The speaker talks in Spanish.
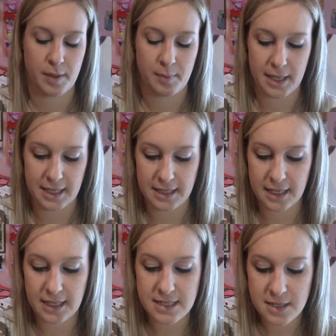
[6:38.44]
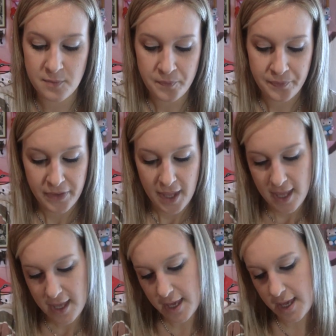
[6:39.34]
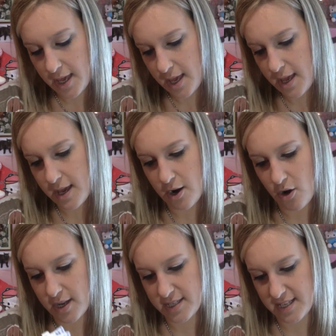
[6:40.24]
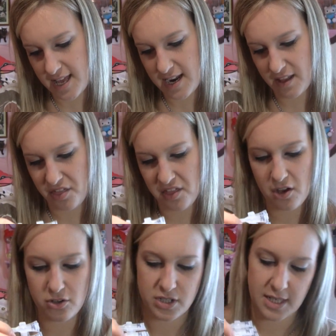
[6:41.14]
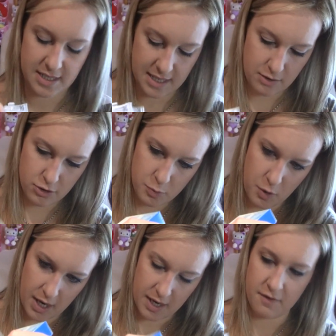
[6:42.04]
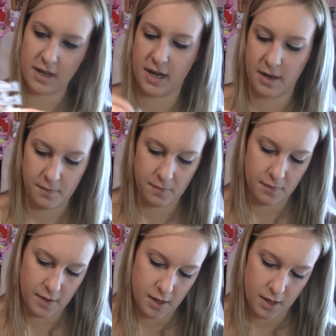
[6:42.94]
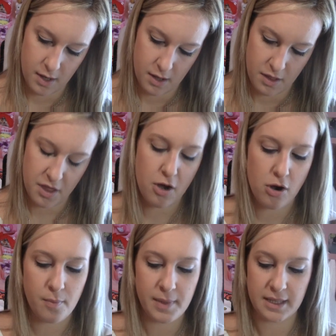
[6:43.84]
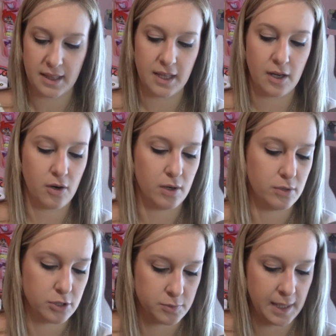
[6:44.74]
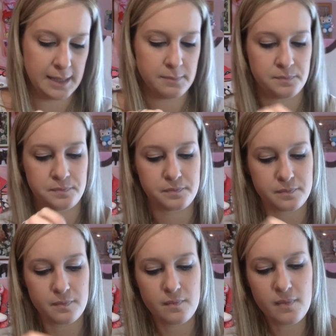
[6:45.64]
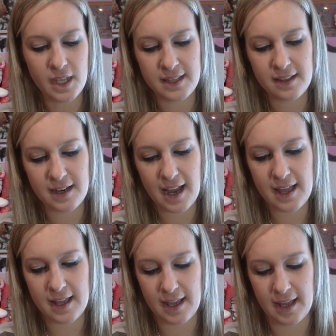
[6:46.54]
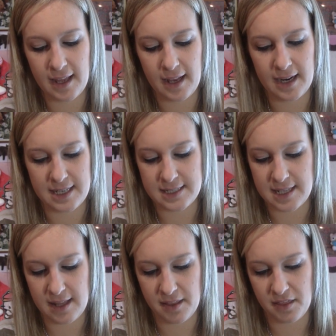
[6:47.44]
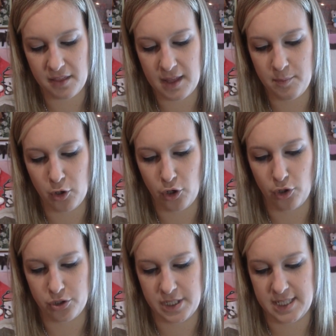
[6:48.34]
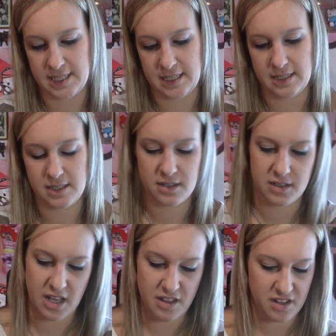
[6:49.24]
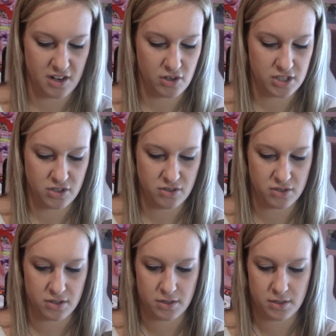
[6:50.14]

súper prácticas. Y creo que eran 5 o 6 euros, por aquí viene. 5,25 euros, ¿vale? Y te trae eh, las 10 monodosis estas. 10 creo que son.